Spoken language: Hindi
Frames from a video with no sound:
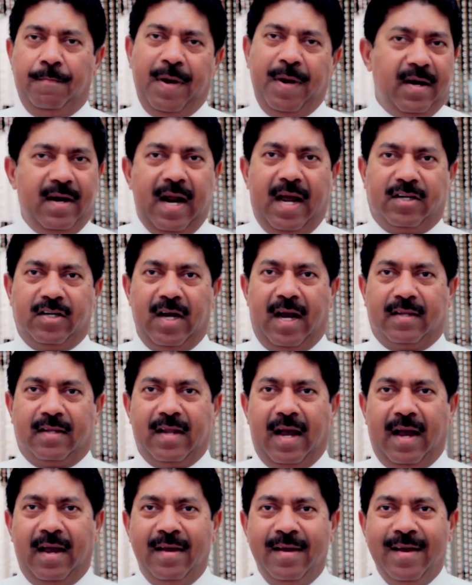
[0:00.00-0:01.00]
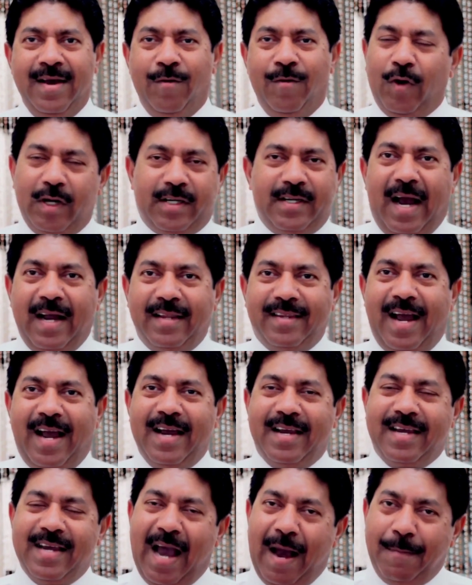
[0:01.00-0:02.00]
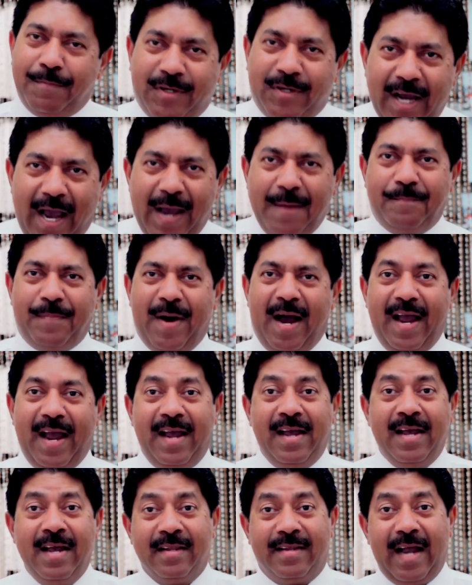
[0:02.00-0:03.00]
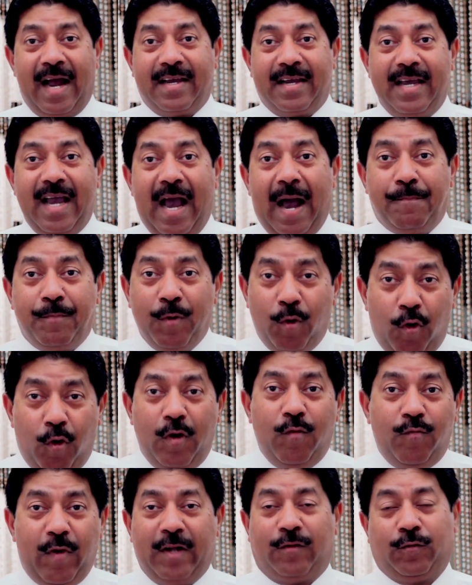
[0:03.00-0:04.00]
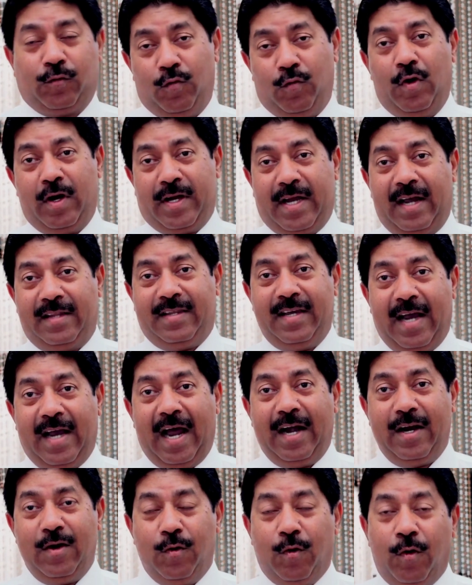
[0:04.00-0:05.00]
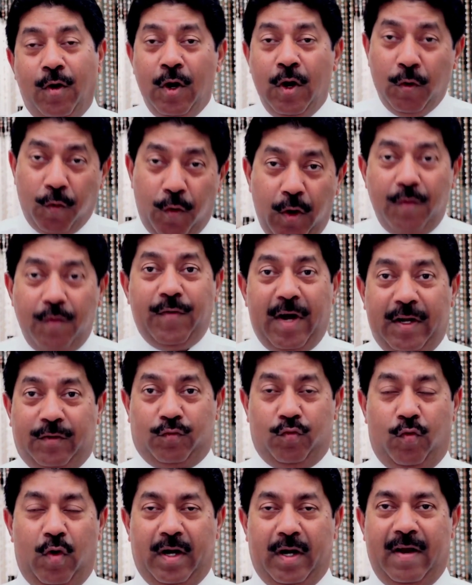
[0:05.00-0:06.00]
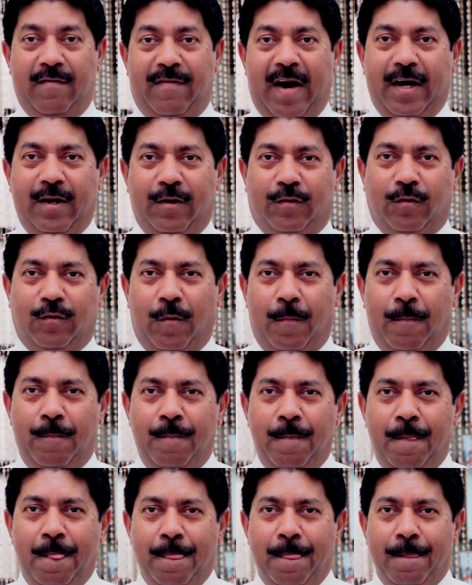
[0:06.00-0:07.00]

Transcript: फिरना चाहता है वो चाहता है कि आप जय पाए ताकि आप उन वस्तुओं के अधिकारी हो उन वस्तुओं के वारिस हो